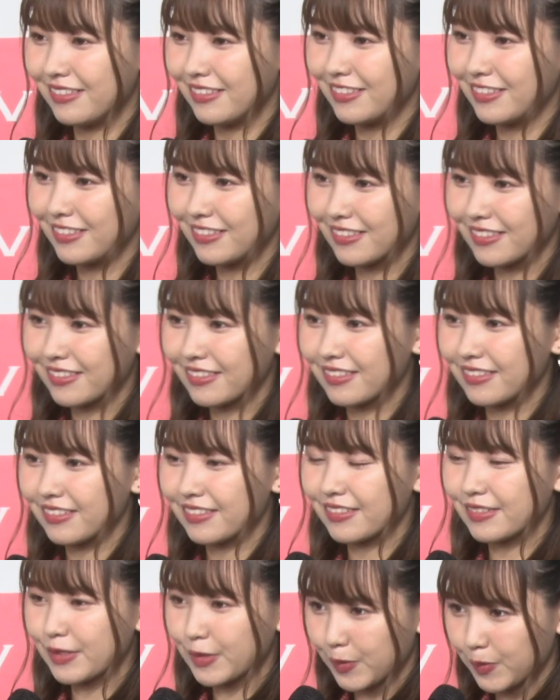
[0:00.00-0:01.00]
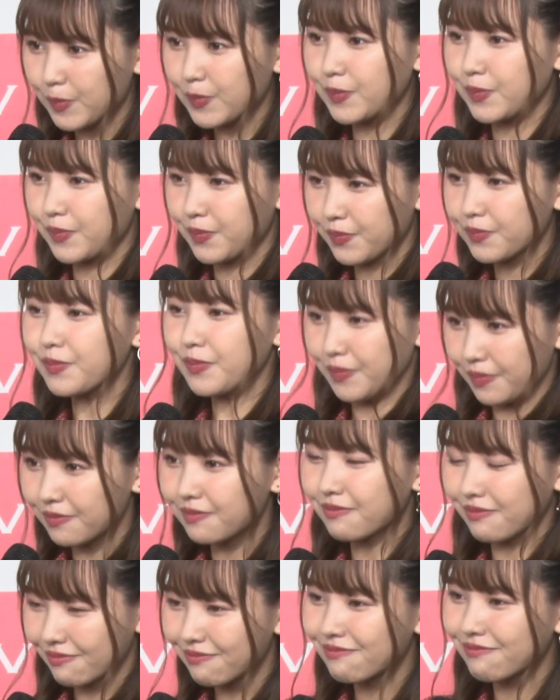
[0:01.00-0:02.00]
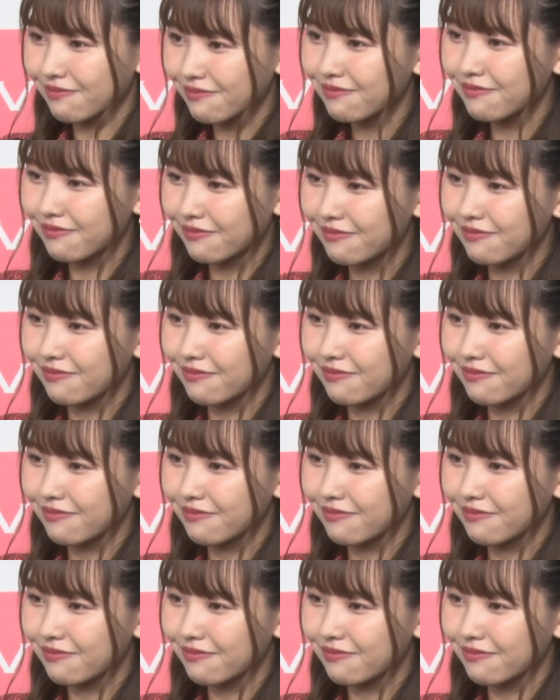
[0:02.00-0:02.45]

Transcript: 前回と今回で見える